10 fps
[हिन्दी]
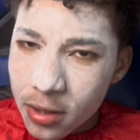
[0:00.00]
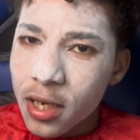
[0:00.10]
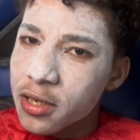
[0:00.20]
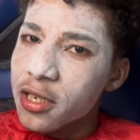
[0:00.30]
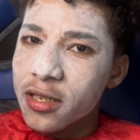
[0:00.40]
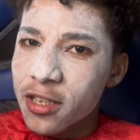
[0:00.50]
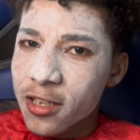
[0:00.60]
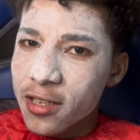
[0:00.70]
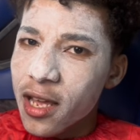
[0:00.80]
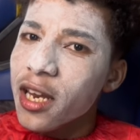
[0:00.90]
टट्टी दे
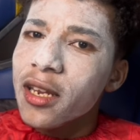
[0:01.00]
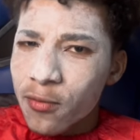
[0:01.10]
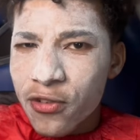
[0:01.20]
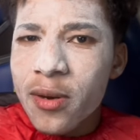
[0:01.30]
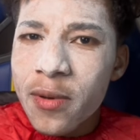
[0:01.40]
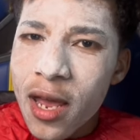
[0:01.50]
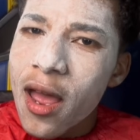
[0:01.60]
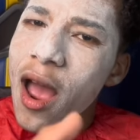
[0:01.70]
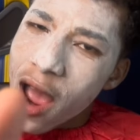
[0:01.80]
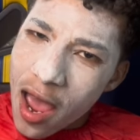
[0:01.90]
दिया लेकिन फिर भी
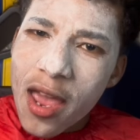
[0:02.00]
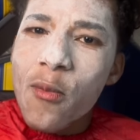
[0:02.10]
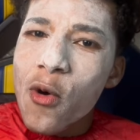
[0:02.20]
आई एम